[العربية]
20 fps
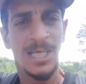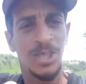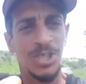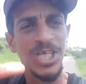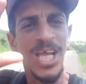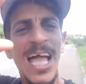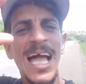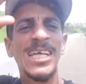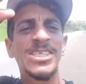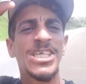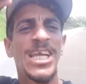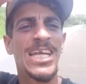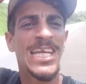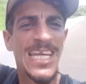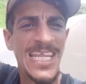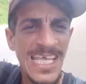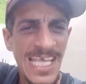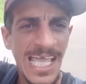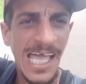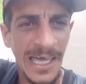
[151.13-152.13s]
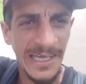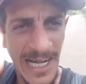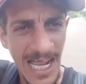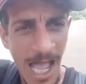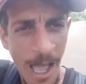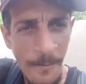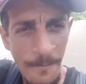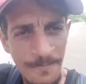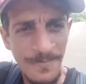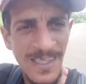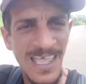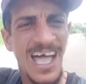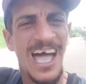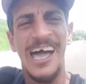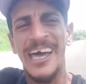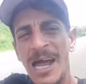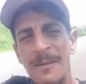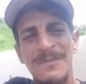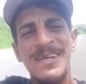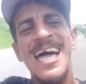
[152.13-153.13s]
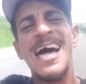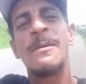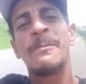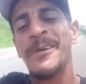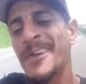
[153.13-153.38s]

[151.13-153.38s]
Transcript: شي حاجه اللي حرام حرام العام